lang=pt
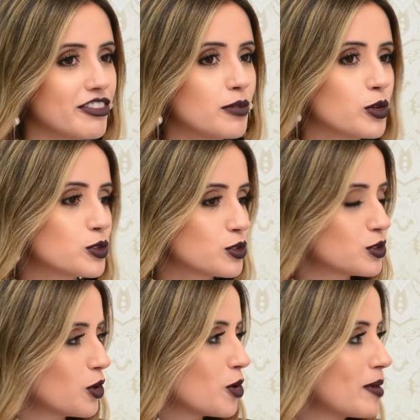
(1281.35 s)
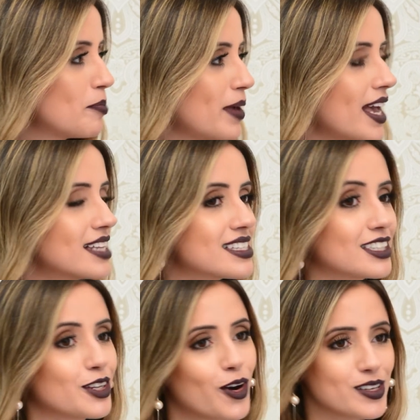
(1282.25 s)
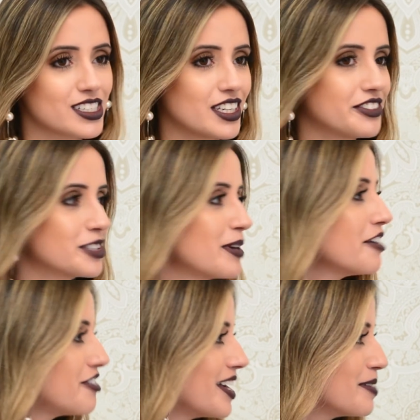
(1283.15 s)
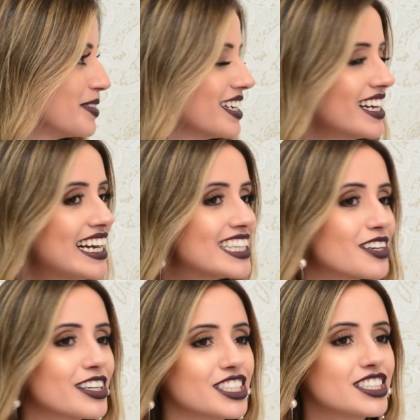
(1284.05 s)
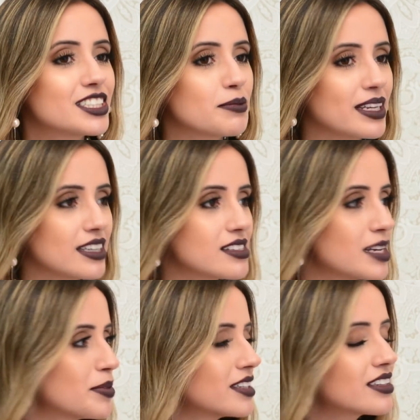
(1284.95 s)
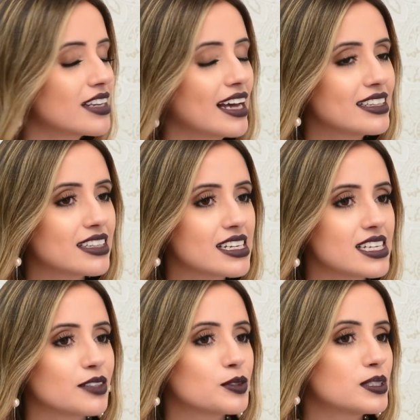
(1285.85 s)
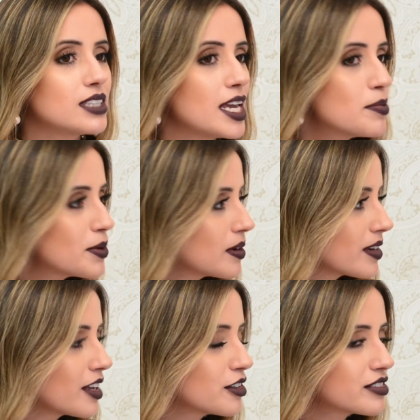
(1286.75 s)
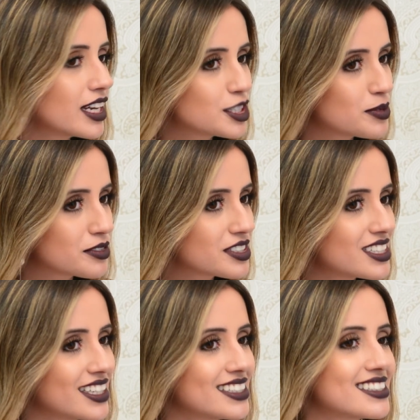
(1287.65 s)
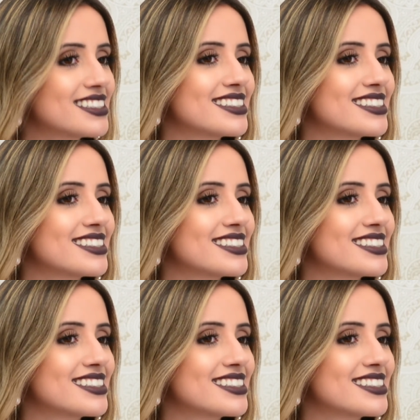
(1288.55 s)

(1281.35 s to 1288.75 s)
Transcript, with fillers: famoso usou alguma peça, nossa, já vira uma febre. Sim. Então a gente também tá sempre antenado e trazendo sempre o que é novidade para vocês.